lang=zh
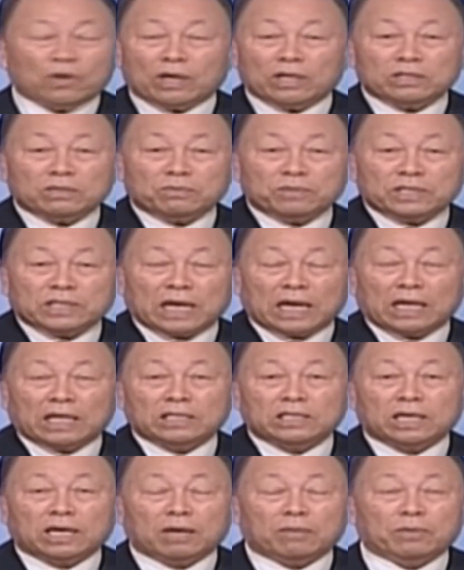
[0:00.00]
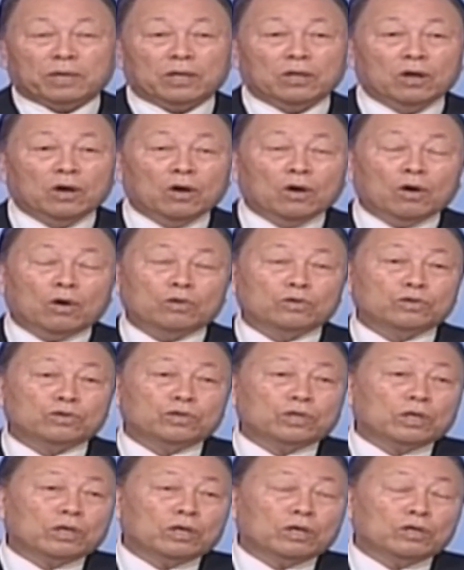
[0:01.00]
那么，装知道、装
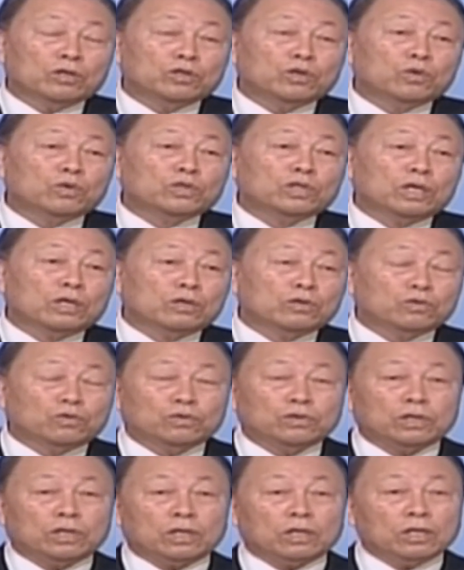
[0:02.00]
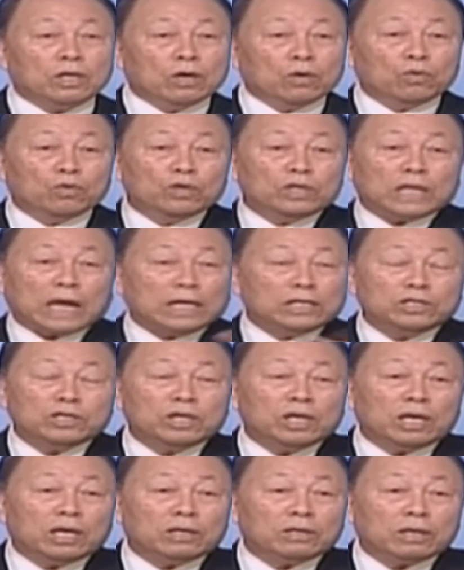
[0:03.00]
聪明的人，属于魔鬼的人，
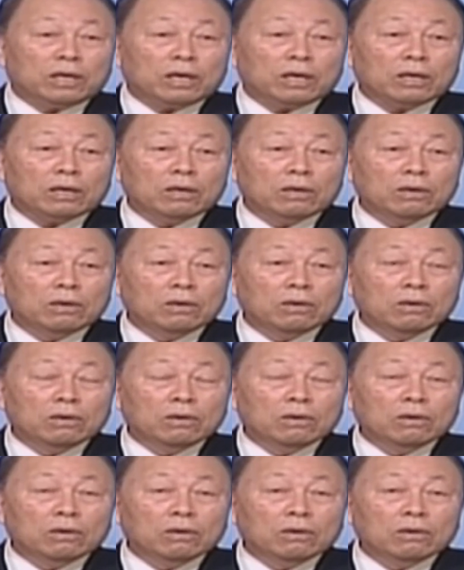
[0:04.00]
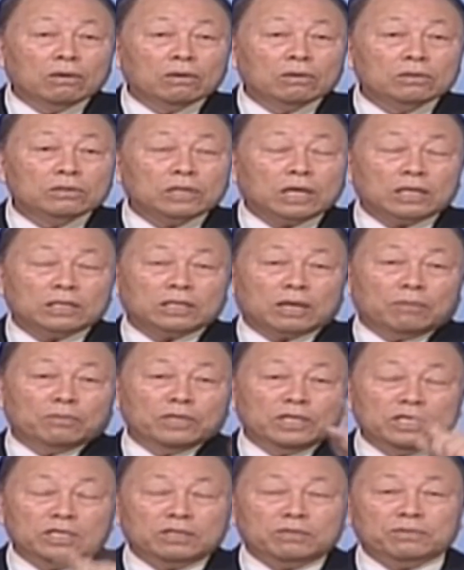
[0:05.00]
依靠自己头脑上的
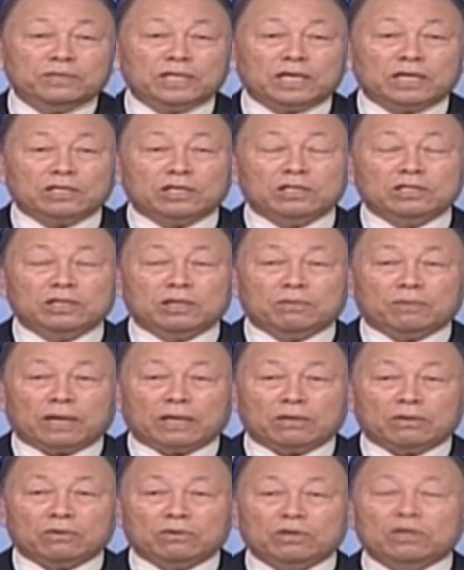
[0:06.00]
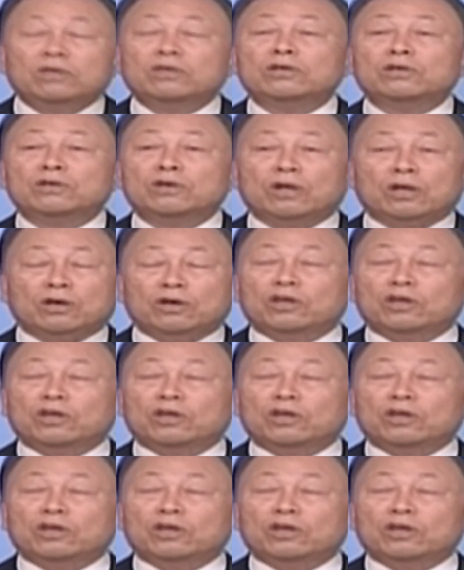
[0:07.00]
恶的理论和想法。